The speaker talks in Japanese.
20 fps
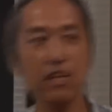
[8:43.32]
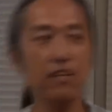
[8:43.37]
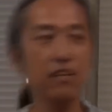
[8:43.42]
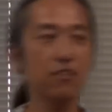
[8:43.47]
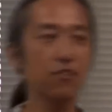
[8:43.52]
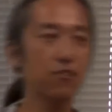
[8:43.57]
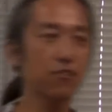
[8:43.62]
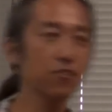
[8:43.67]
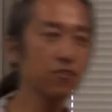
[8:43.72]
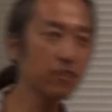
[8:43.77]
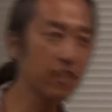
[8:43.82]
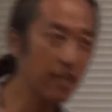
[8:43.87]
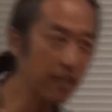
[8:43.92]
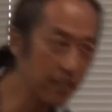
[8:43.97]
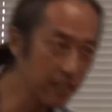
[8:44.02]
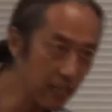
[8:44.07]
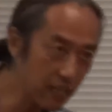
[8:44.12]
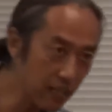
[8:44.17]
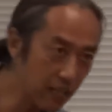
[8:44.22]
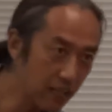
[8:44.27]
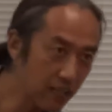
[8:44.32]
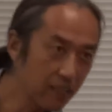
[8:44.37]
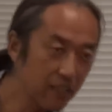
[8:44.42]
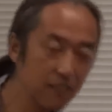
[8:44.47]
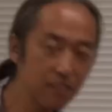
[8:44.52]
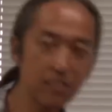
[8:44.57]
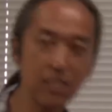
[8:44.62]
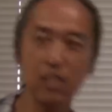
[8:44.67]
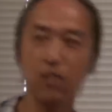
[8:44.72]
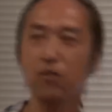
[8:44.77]
さんが作った映画が
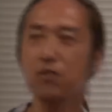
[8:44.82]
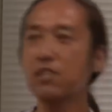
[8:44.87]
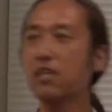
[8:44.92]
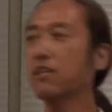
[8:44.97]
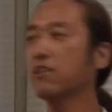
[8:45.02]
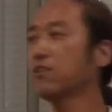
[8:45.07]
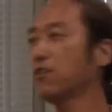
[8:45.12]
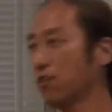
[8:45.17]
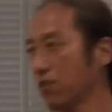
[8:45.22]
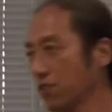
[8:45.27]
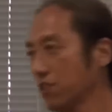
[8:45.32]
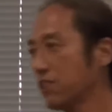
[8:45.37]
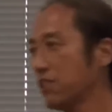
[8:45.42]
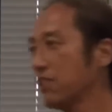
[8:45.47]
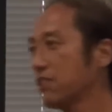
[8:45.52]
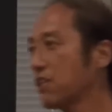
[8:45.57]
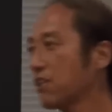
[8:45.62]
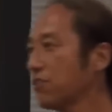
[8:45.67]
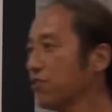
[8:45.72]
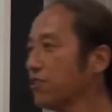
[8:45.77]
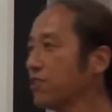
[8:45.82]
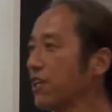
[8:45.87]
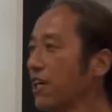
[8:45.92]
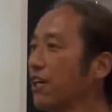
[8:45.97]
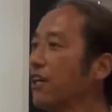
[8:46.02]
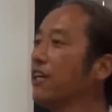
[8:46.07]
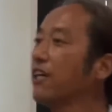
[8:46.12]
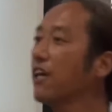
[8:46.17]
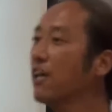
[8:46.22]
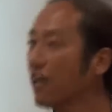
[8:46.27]
セローさんの制作し
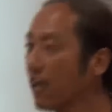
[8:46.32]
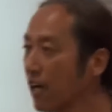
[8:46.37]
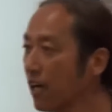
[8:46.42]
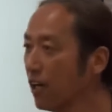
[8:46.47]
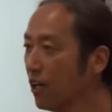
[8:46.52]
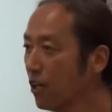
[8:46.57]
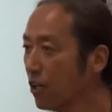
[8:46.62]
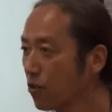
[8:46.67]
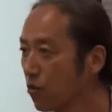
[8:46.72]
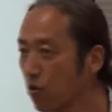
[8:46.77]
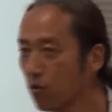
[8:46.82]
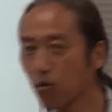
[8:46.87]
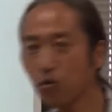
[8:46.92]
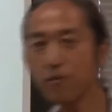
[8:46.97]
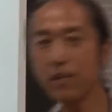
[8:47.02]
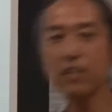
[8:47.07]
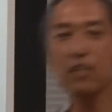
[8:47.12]
た映画がここ